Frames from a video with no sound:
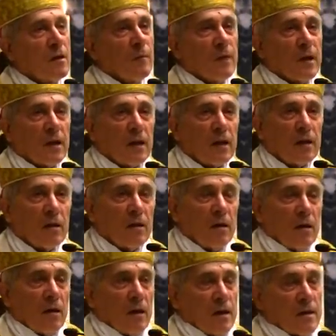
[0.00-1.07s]

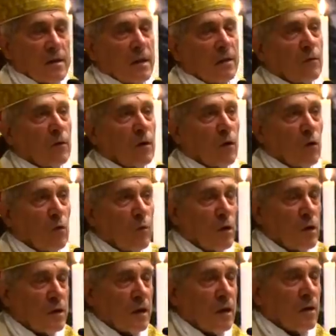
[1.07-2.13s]
perché è stata una
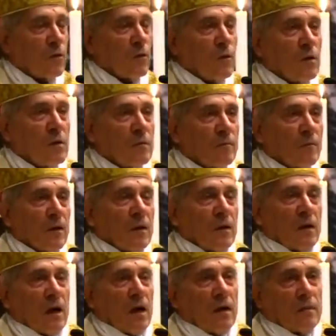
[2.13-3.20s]
comunità in cui
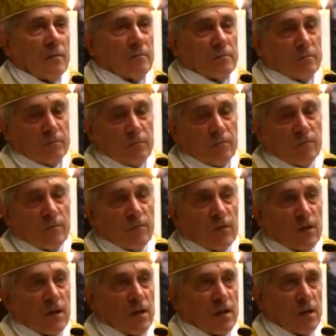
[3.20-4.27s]

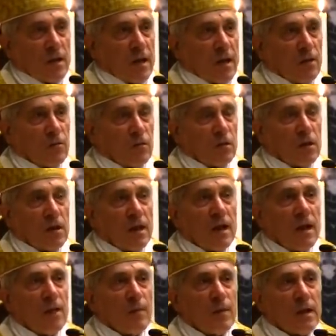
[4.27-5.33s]
si è cercato di
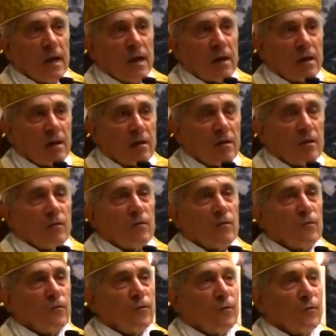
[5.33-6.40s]
eliminare
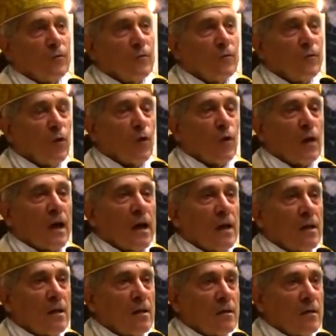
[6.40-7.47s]

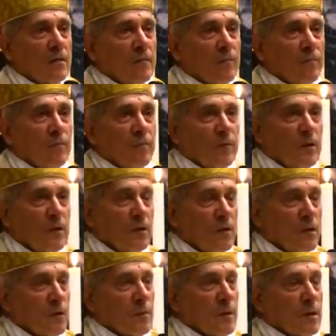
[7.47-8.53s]
focolai di
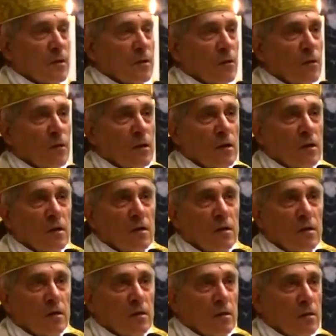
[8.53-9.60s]
dispersione, di,
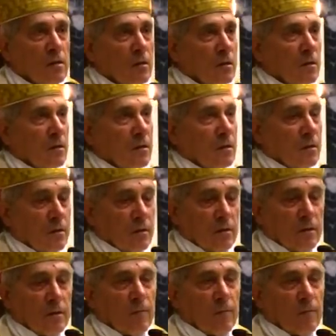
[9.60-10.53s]
di, di, di